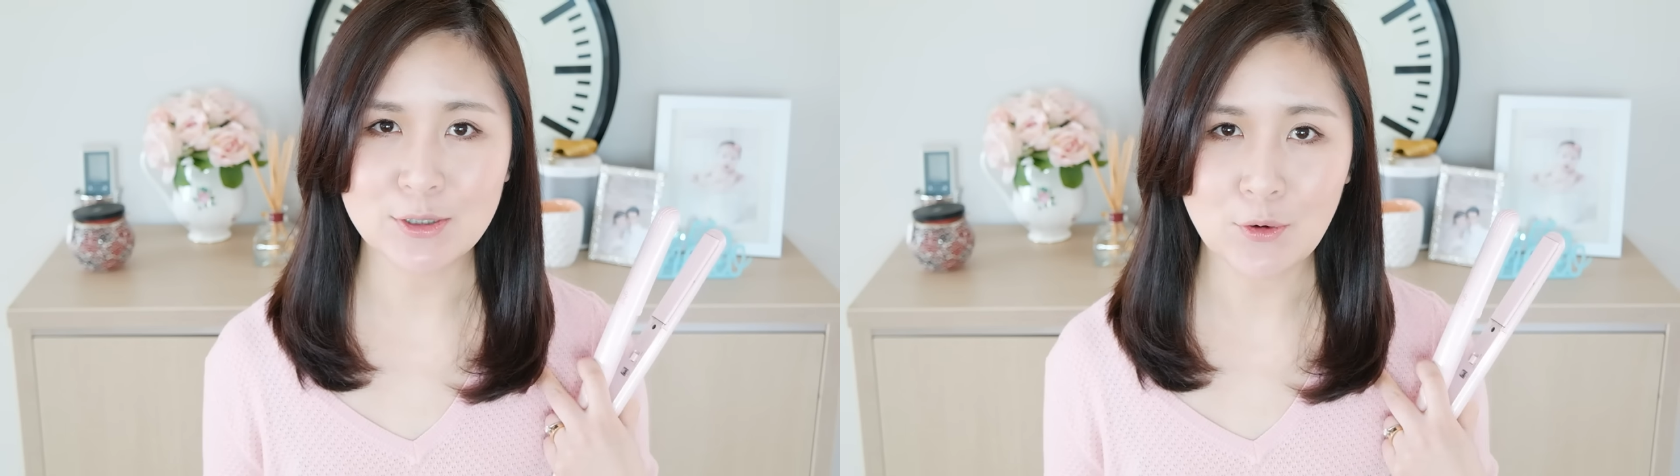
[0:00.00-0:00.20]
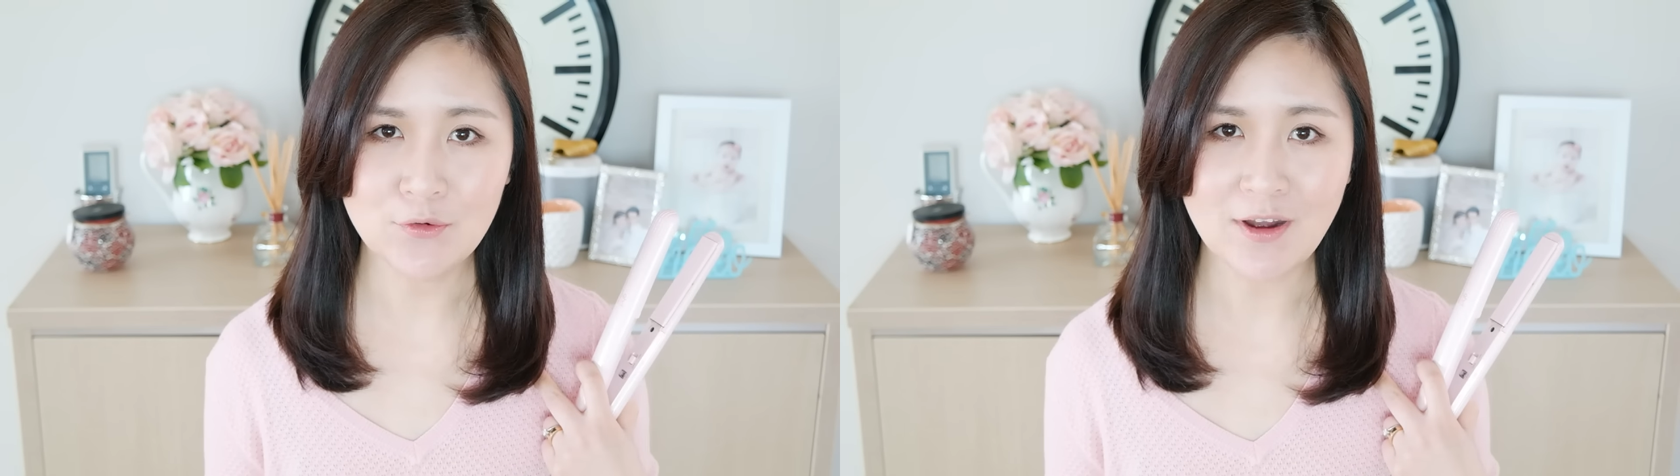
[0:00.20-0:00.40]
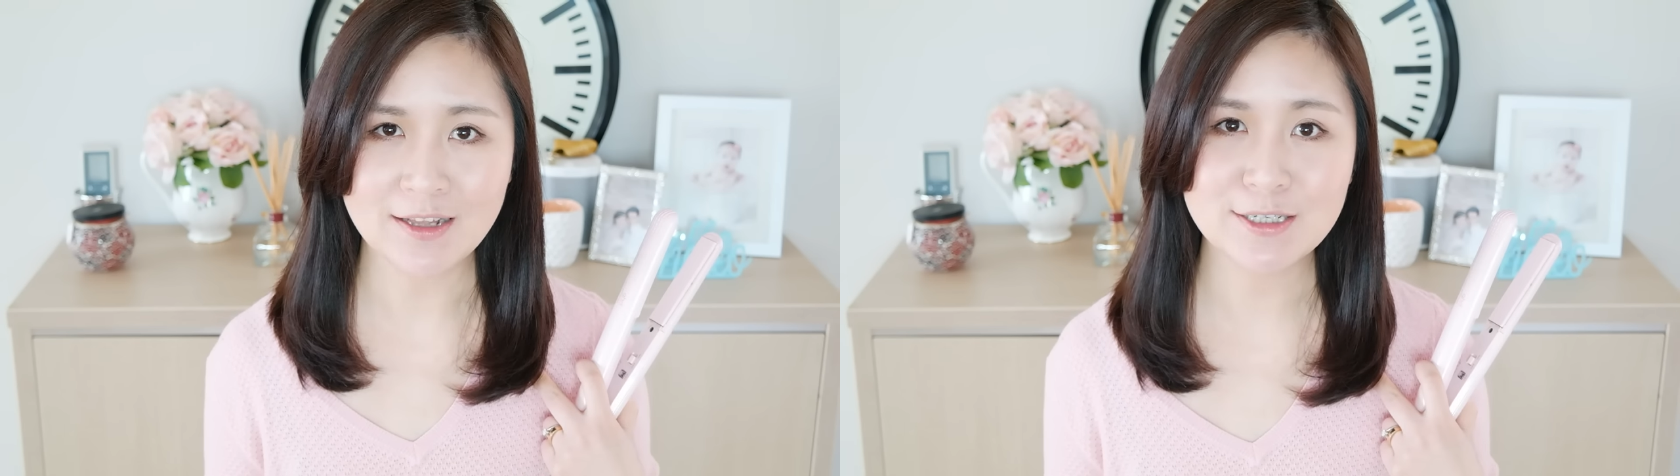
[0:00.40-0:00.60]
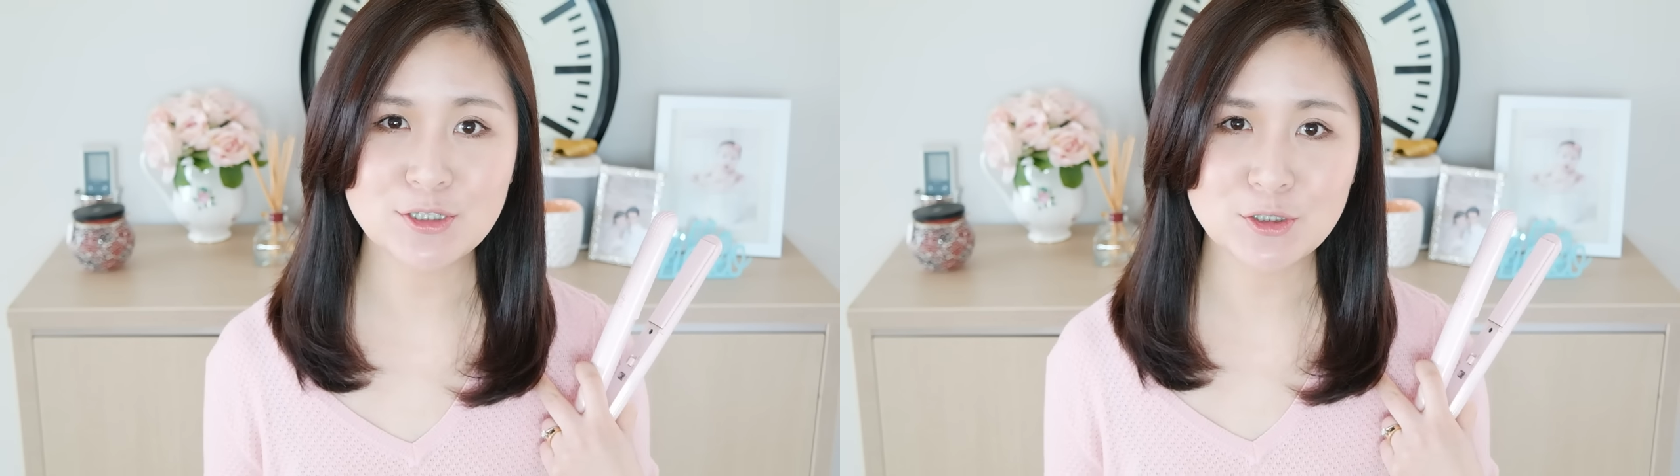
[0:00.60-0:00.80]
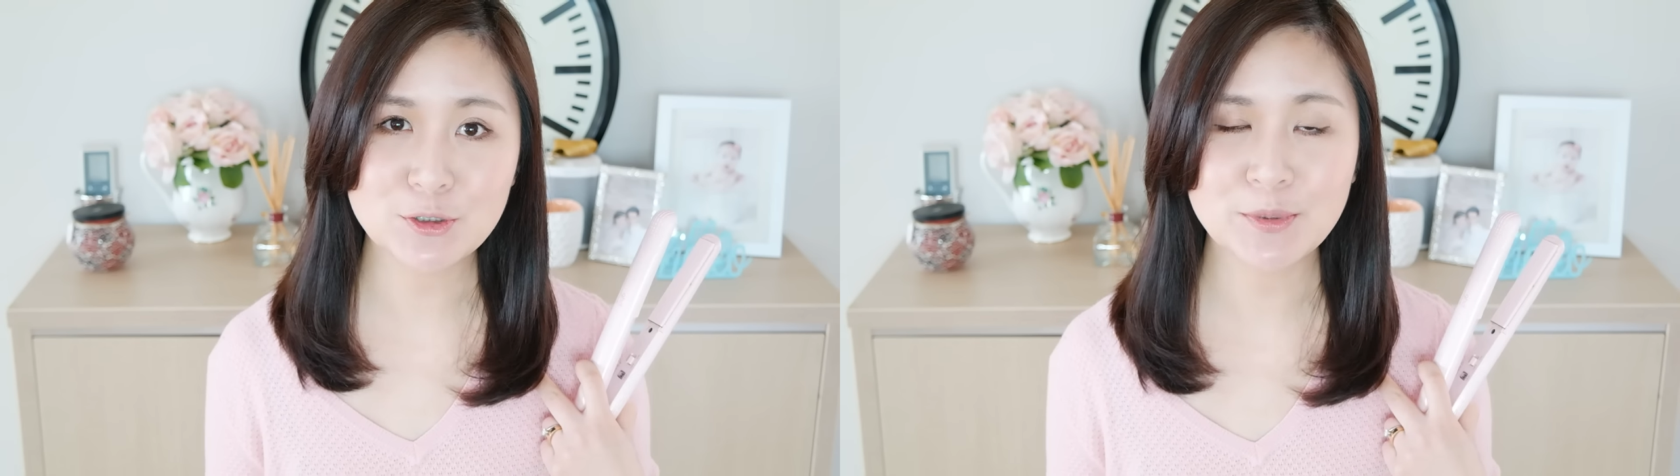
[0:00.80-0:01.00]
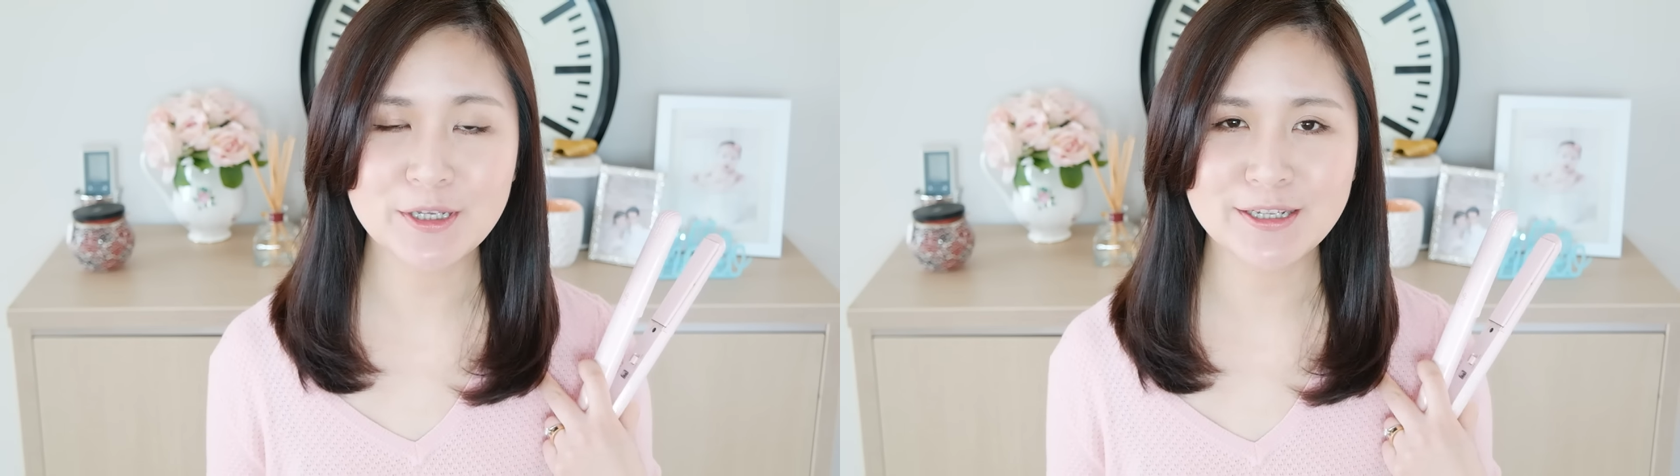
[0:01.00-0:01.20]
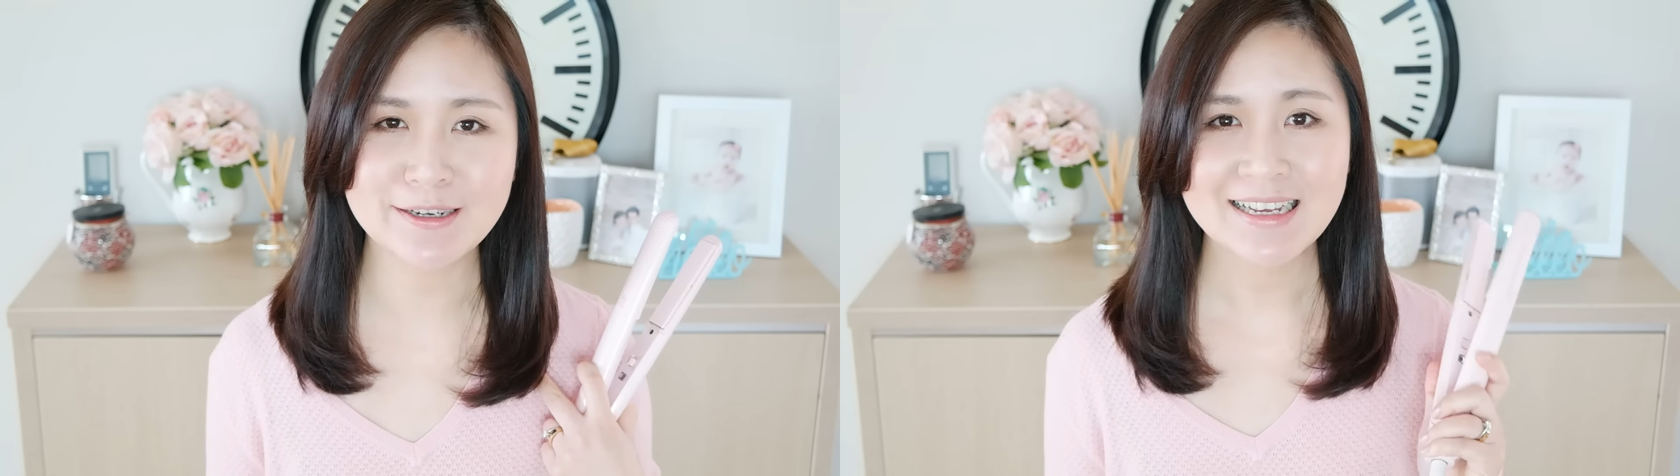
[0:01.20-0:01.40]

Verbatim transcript: 头发那支视频呢，